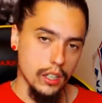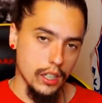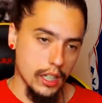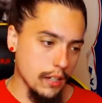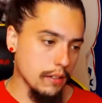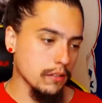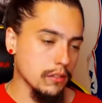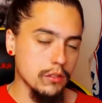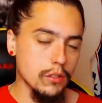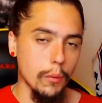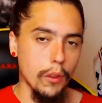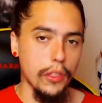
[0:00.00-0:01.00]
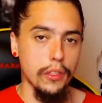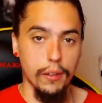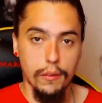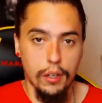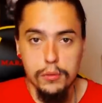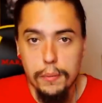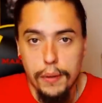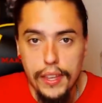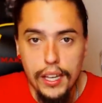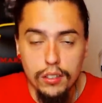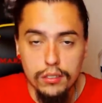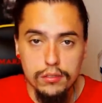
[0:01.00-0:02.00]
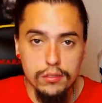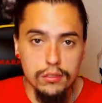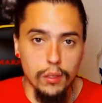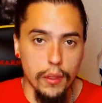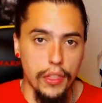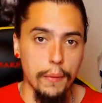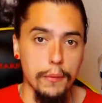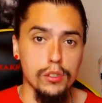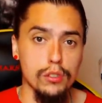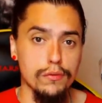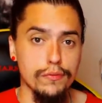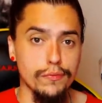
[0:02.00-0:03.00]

Y, como siempre digo, comenzamos.